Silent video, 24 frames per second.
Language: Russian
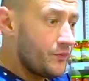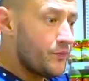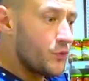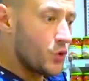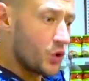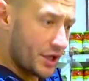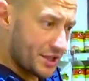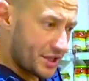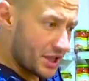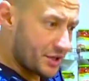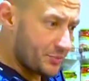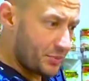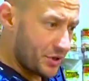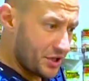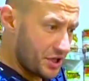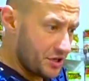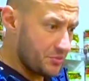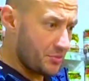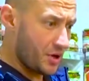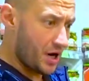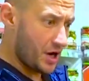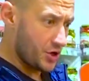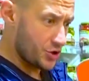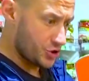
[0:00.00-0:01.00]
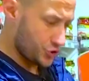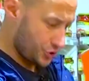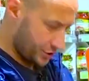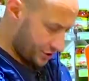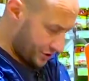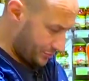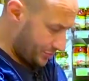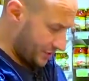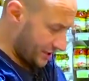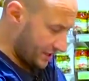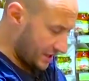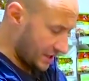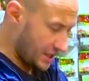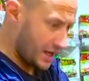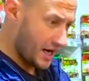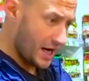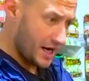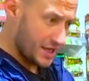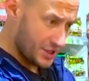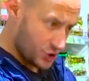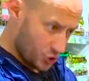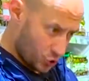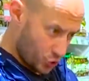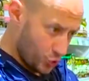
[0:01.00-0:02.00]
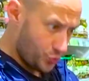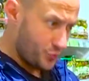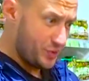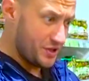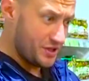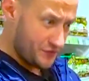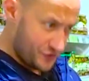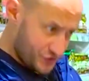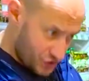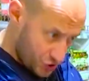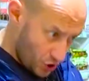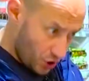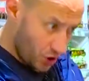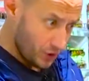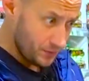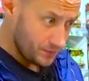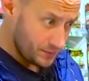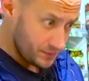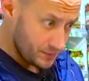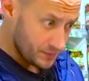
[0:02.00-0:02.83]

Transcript: Ну я так понимаю, что ты предлагаешь купить все?